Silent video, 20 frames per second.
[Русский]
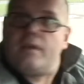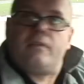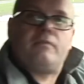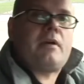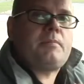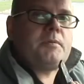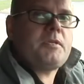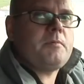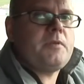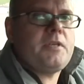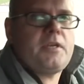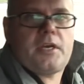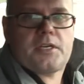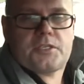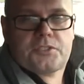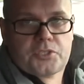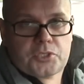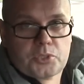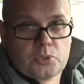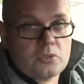Вообще, мне
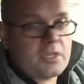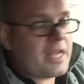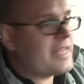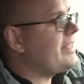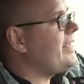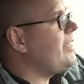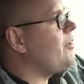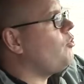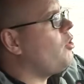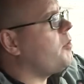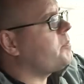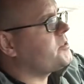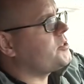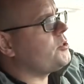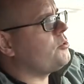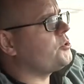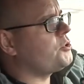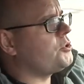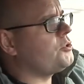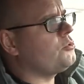кажется, что такие опции
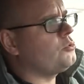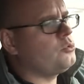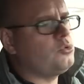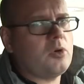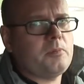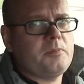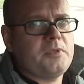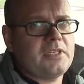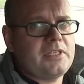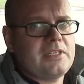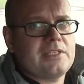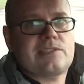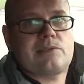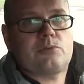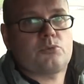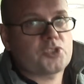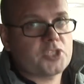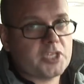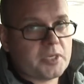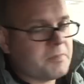очень удобны для
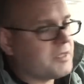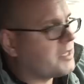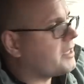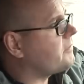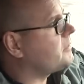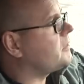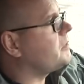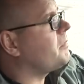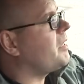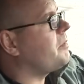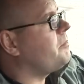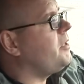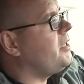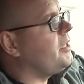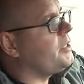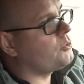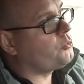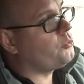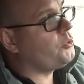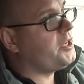служебных
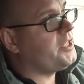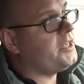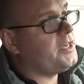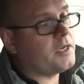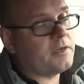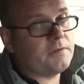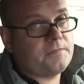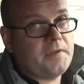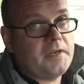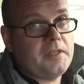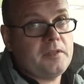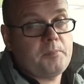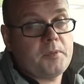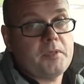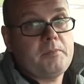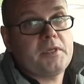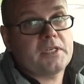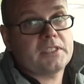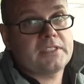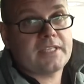автомобилей, курьеров или,
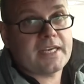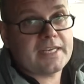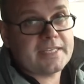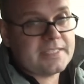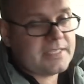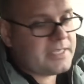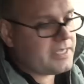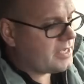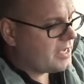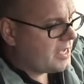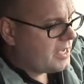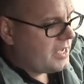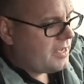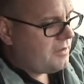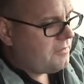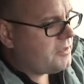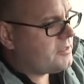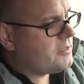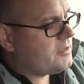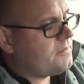например, такси.
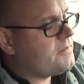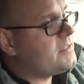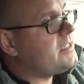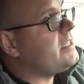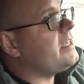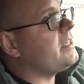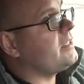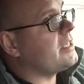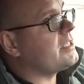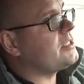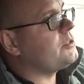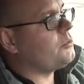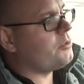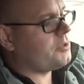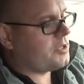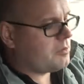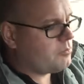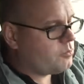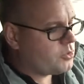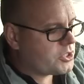Ведь все
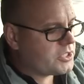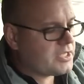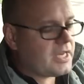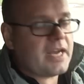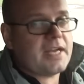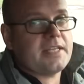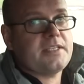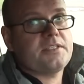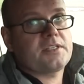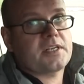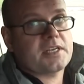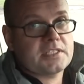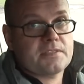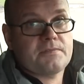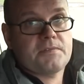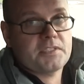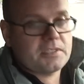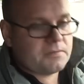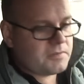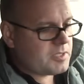настройки можно один раз
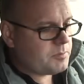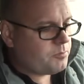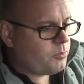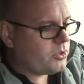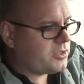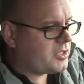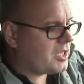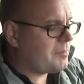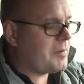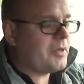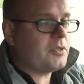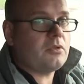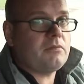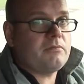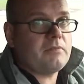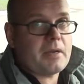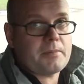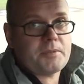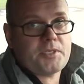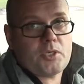выставить с пульта, а потом
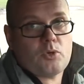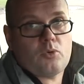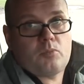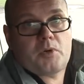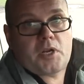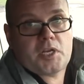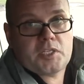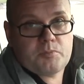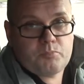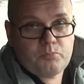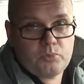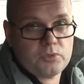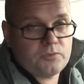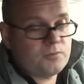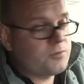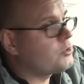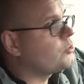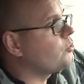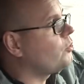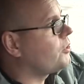вообще убрать пульт
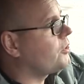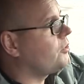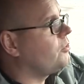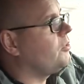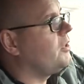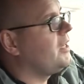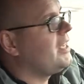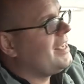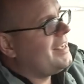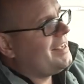в сторону.